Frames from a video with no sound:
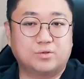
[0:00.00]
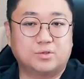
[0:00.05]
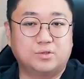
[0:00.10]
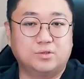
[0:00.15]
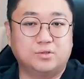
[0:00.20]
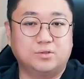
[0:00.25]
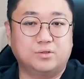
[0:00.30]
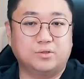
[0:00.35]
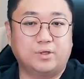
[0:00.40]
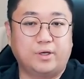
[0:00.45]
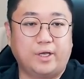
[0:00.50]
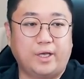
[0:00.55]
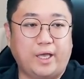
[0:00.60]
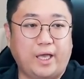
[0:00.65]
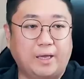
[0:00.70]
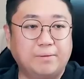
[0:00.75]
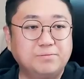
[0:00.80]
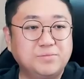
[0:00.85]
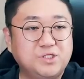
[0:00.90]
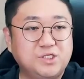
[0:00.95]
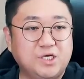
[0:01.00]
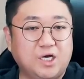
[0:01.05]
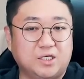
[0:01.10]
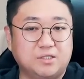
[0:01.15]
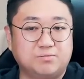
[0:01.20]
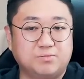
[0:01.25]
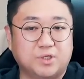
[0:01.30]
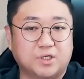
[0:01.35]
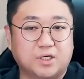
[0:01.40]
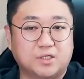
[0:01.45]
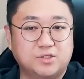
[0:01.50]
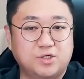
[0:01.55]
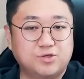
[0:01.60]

그 MC 아닙니까?